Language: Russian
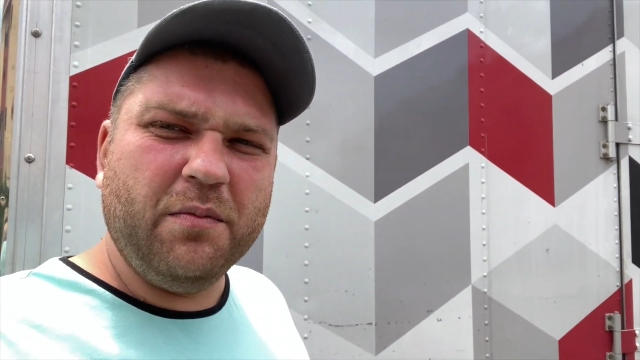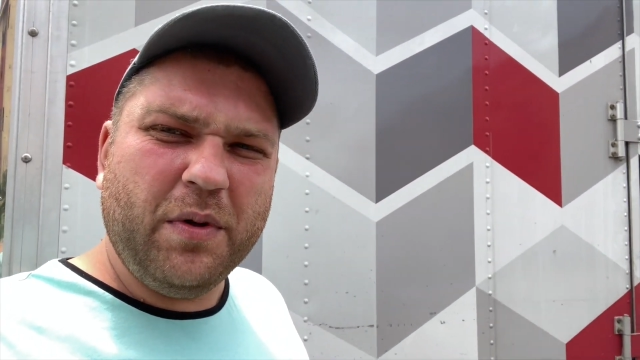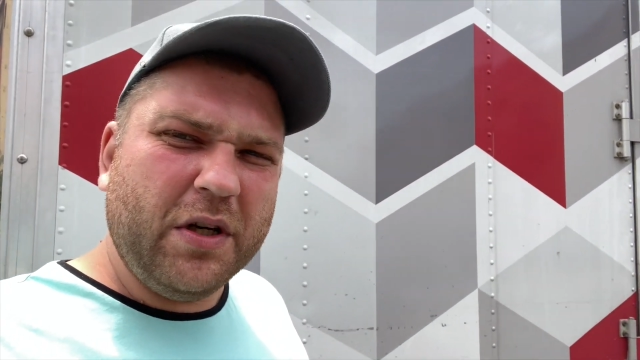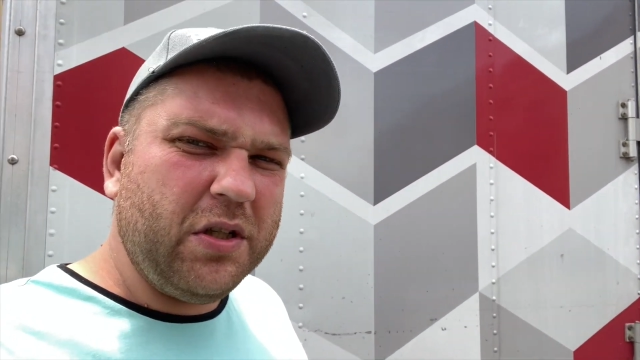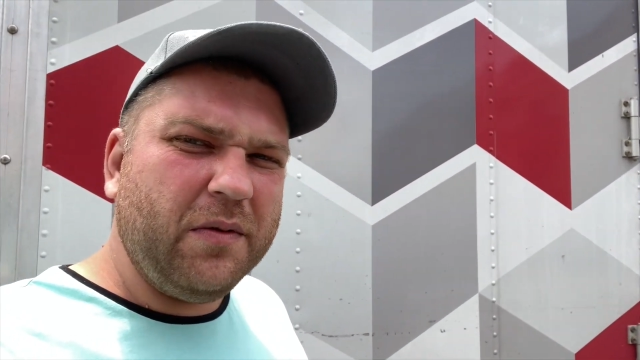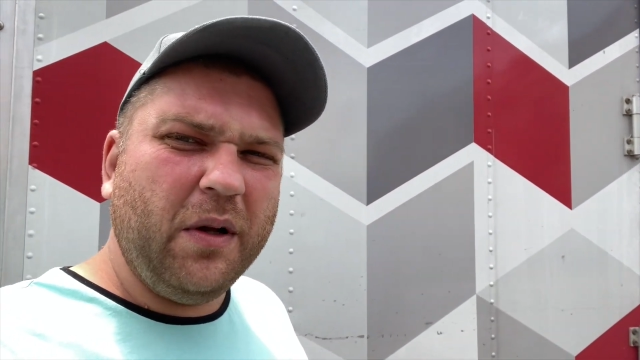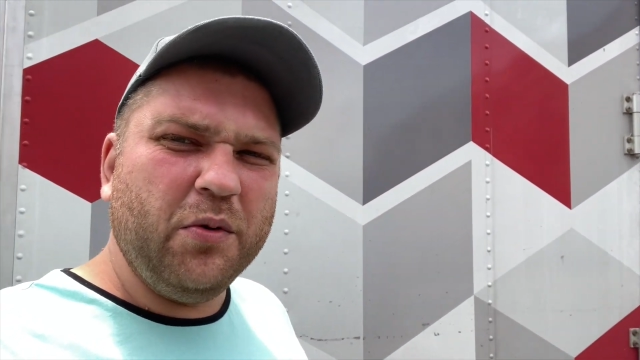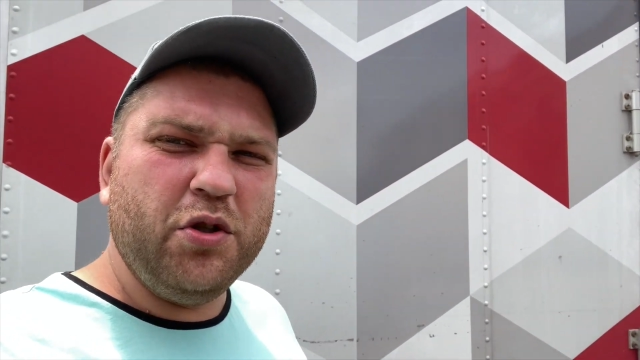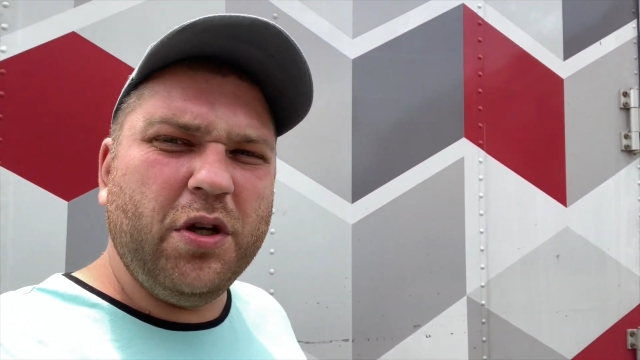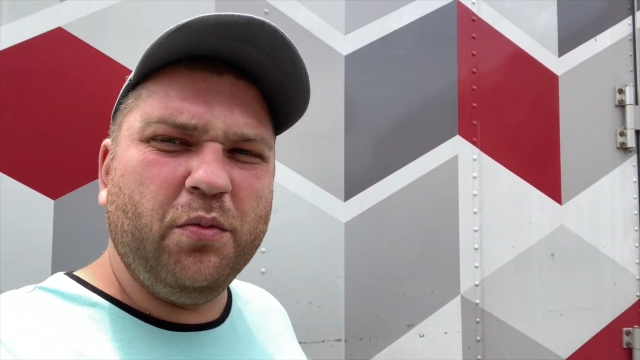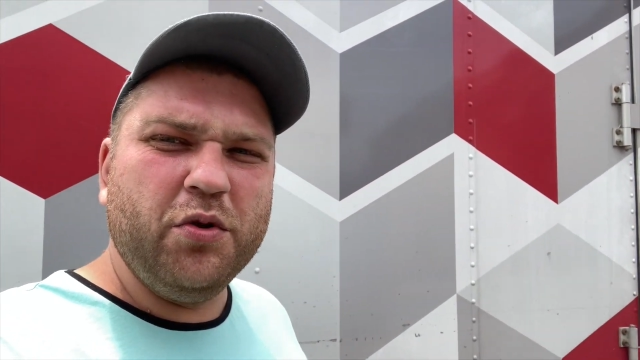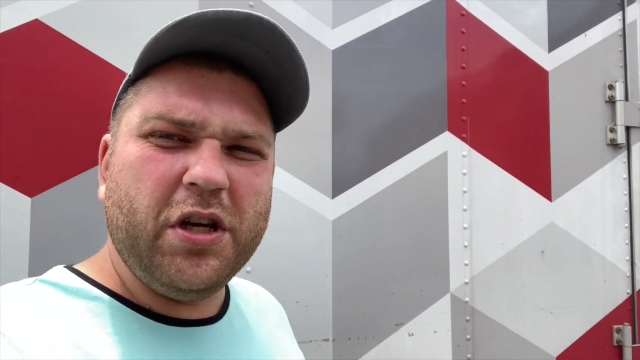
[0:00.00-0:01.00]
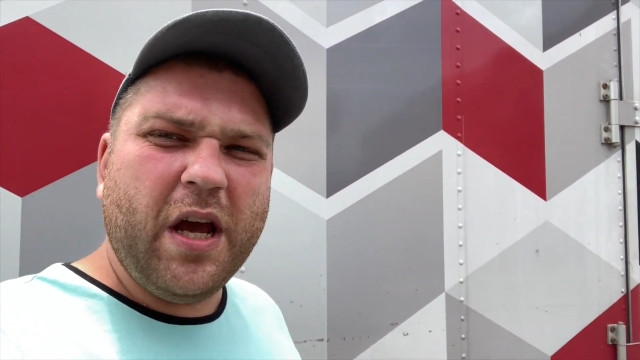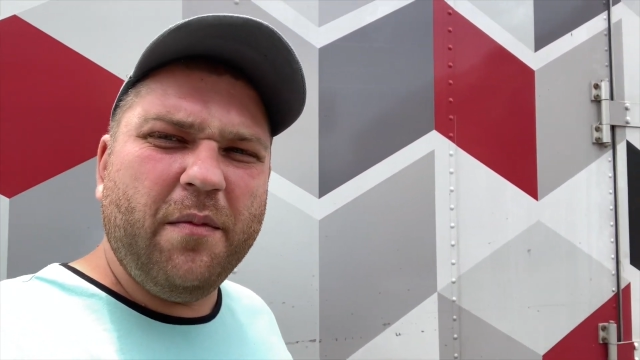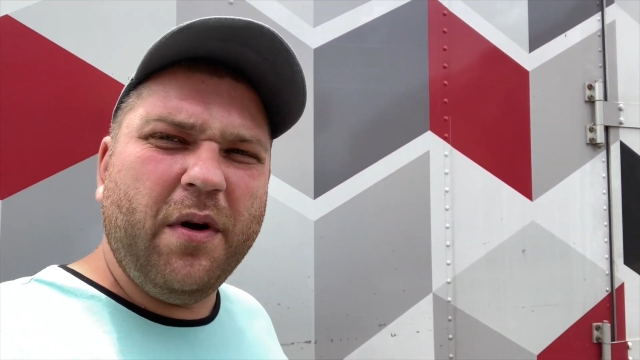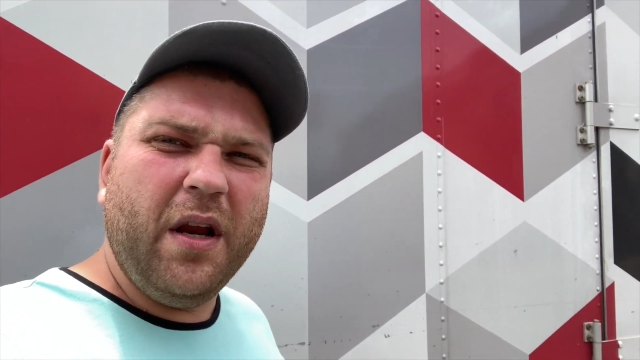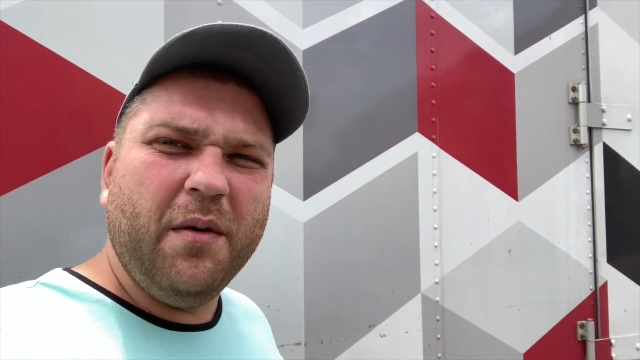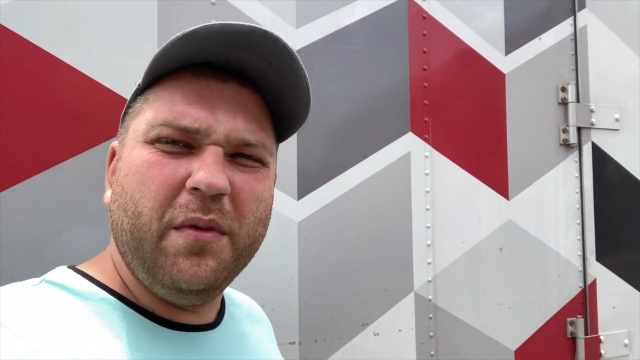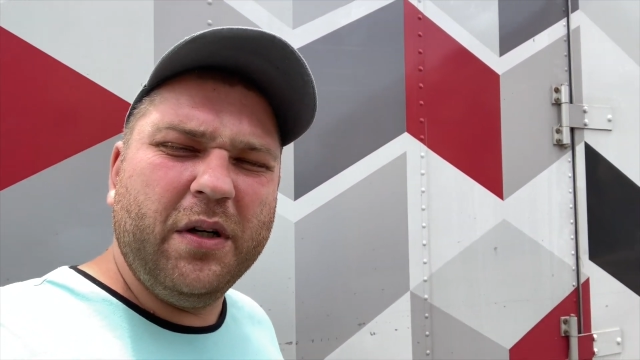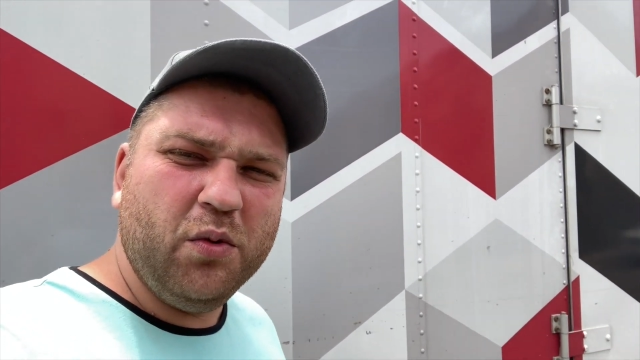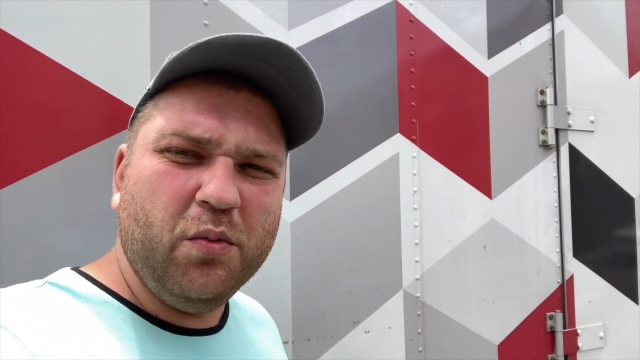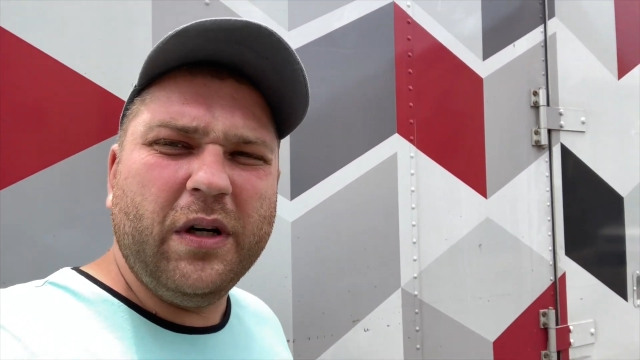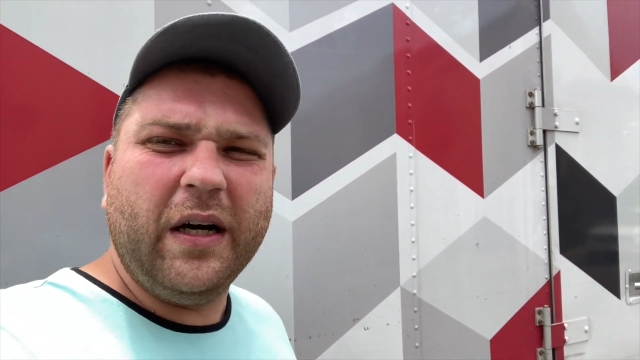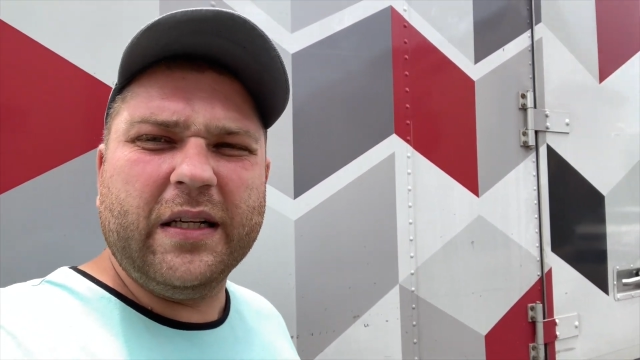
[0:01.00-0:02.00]
Переживал очень, обучаемые ли мы. Но
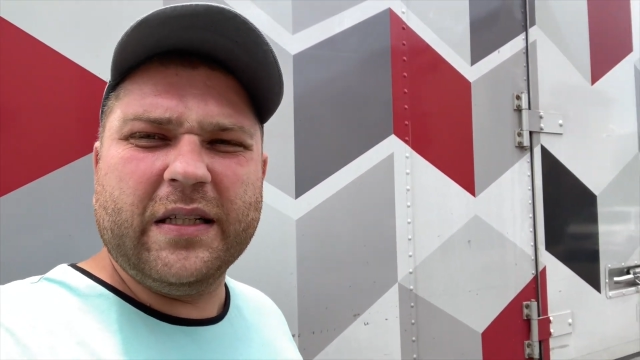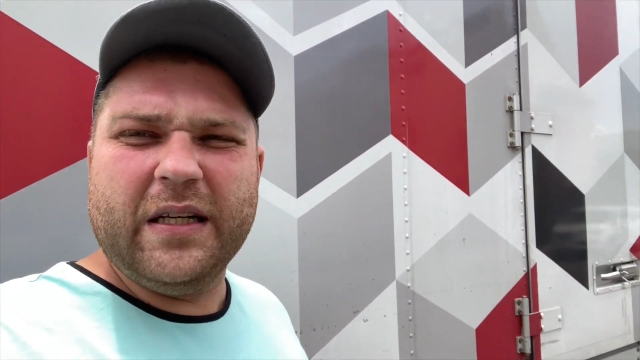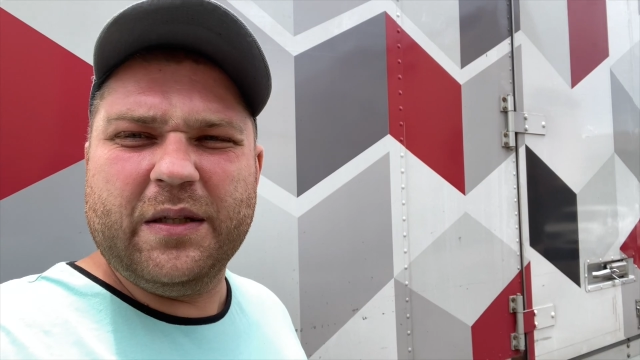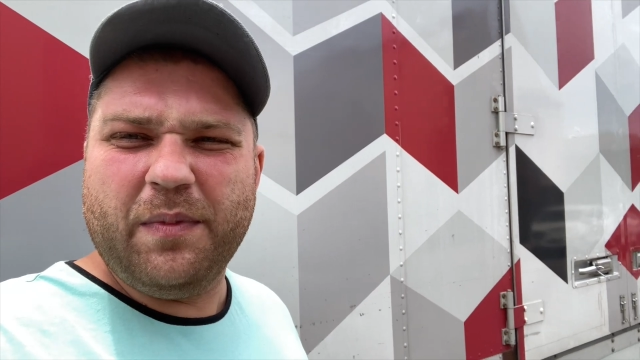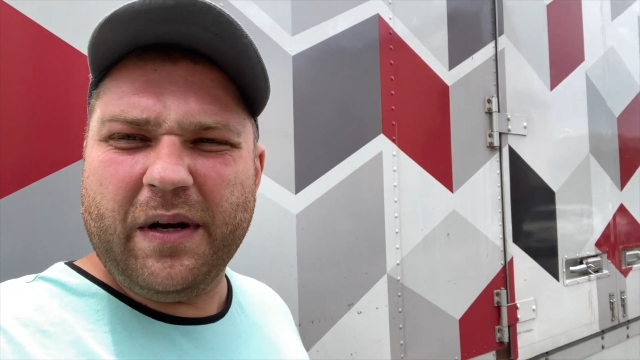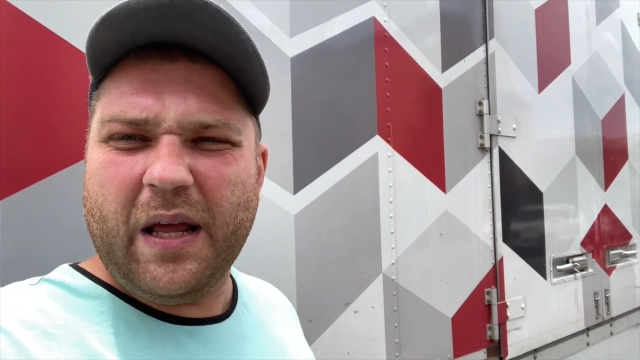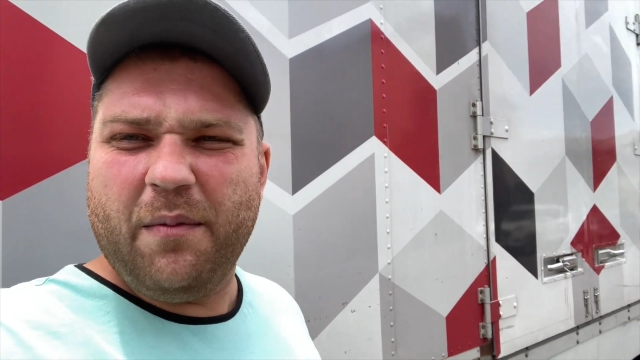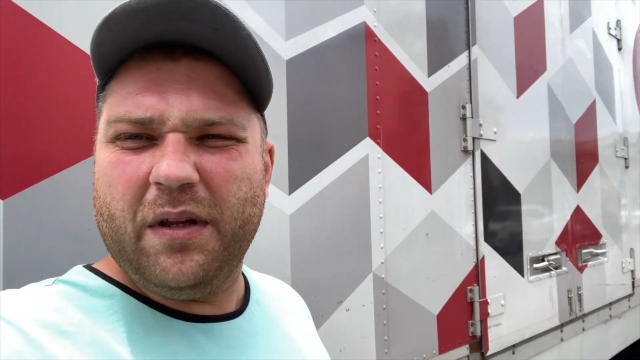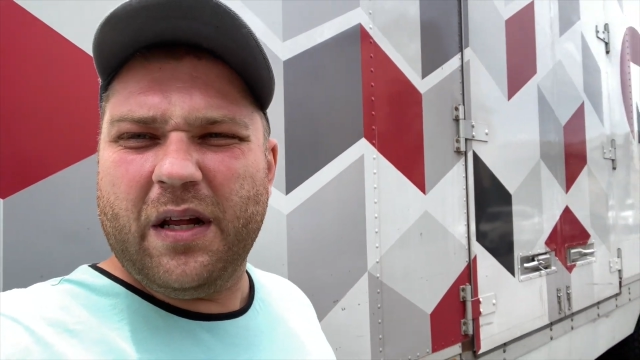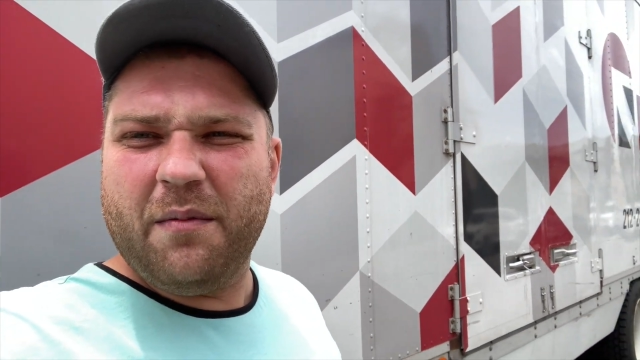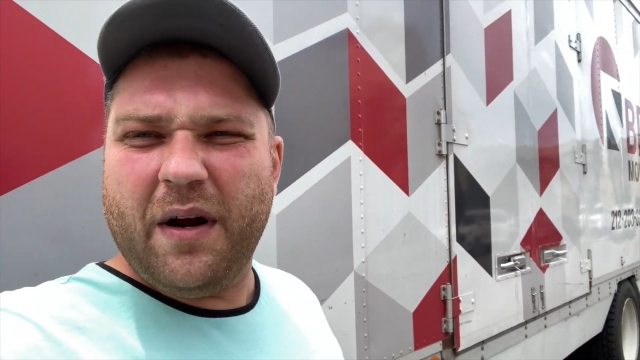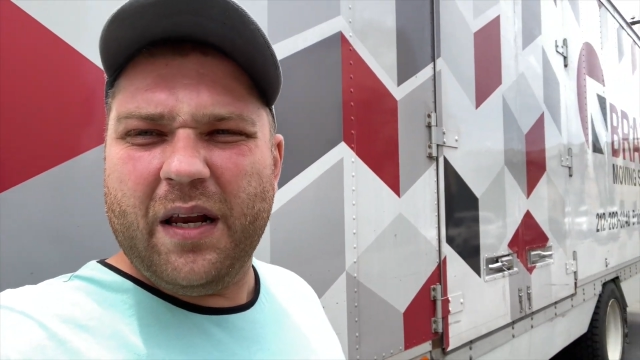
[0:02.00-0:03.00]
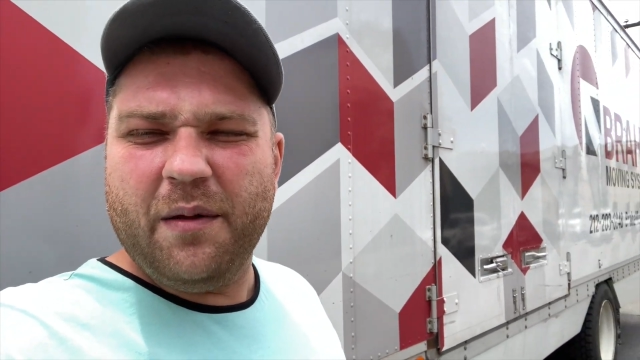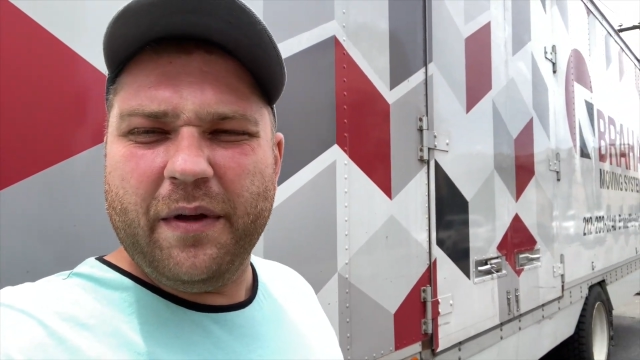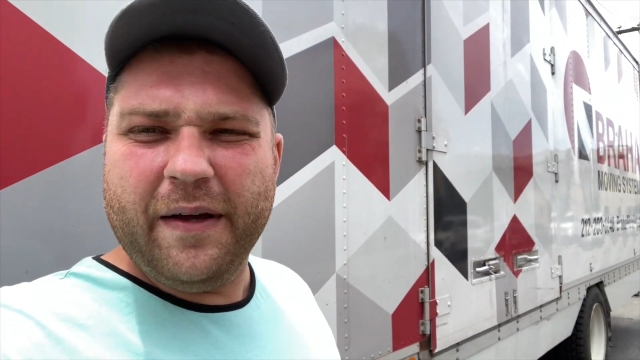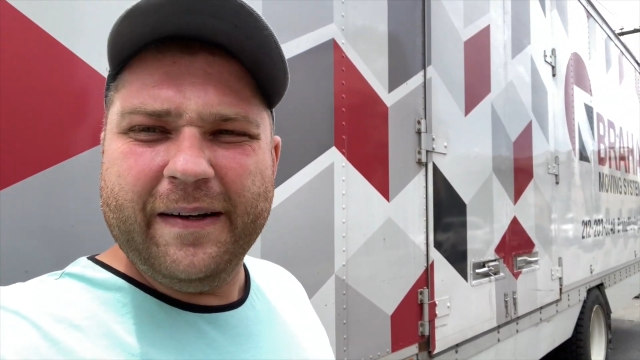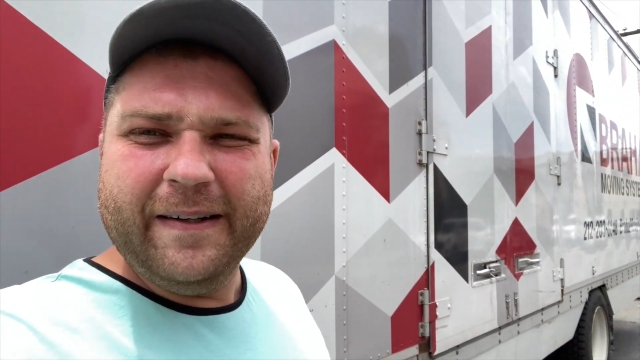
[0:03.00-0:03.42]
мы оказались парнями нормальными.